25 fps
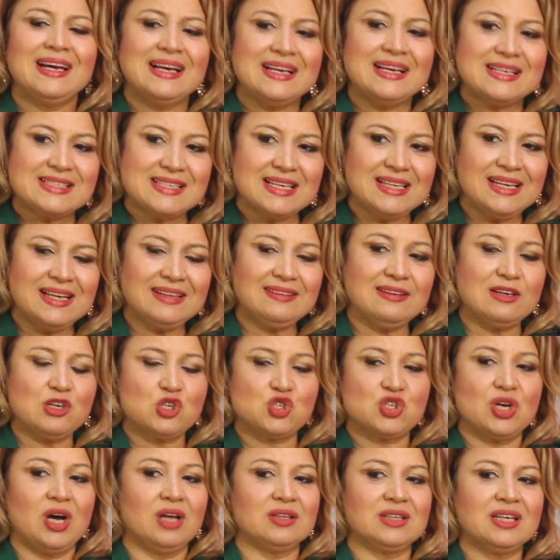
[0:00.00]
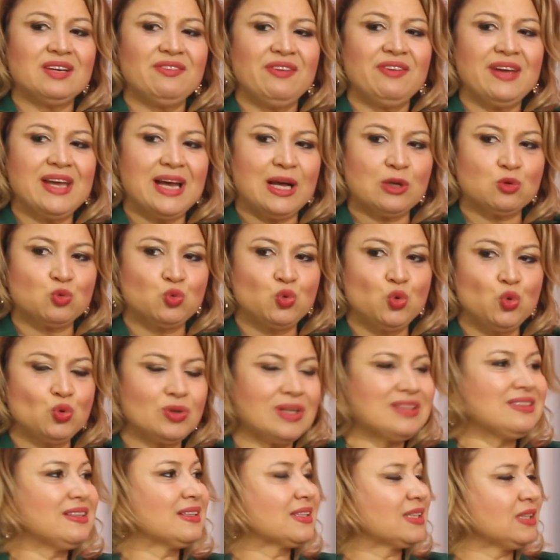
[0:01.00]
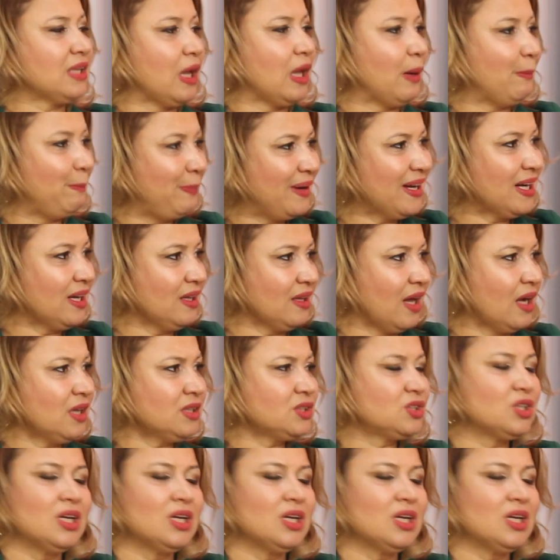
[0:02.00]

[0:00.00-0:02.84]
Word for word: zinet eşyaları veya düğünde takılan paralar